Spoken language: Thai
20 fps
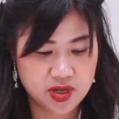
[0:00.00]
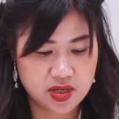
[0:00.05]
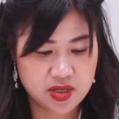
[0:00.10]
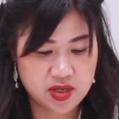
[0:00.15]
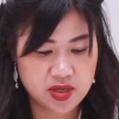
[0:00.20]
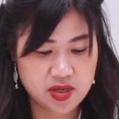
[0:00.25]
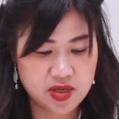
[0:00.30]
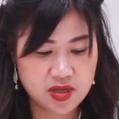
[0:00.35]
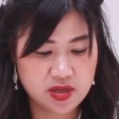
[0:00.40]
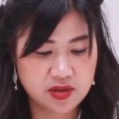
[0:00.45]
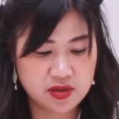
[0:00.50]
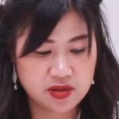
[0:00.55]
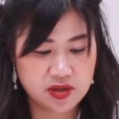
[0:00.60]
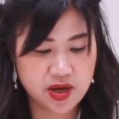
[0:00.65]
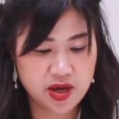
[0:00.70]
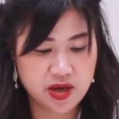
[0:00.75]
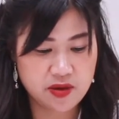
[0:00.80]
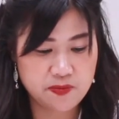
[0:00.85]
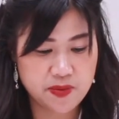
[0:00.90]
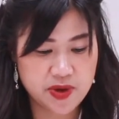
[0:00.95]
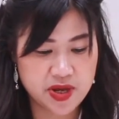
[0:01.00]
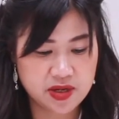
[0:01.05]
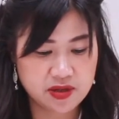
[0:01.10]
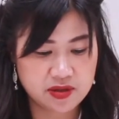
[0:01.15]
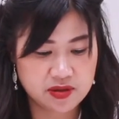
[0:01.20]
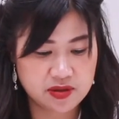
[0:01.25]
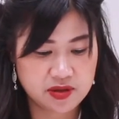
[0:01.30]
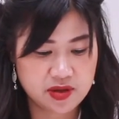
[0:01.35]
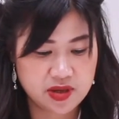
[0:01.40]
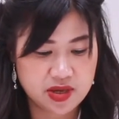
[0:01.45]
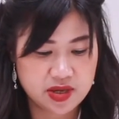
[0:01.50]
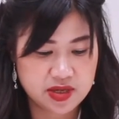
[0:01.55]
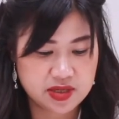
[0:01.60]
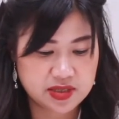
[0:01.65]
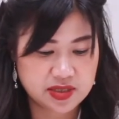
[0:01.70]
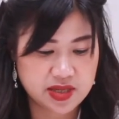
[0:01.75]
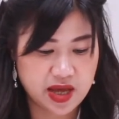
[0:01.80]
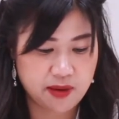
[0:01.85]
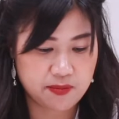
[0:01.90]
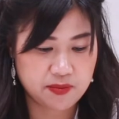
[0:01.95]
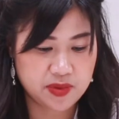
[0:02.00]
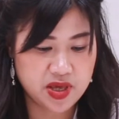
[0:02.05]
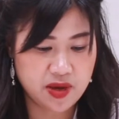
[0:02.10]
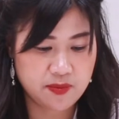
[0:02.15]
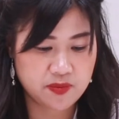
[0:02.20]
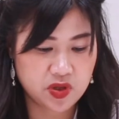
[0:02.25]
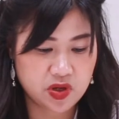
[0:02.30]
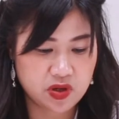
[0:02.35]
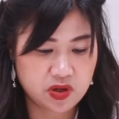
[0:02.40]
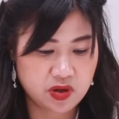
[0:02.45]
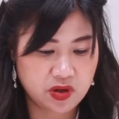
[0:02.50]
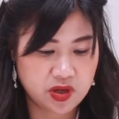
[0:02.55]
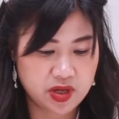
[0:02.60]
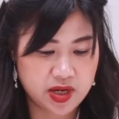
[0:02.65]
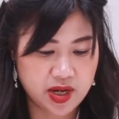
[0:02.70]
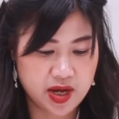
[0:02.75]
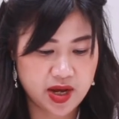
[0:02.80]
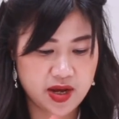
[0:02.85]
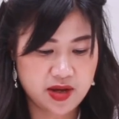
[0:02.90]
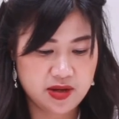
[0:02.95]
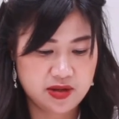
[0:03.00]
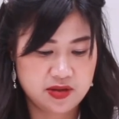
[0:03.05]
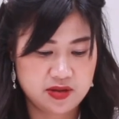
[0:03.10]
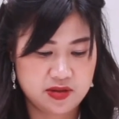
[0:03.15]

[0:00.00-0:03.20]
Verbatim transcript: นิดนึงให้เป็นสามเหลี่ยมหน่อยๆ นะคะ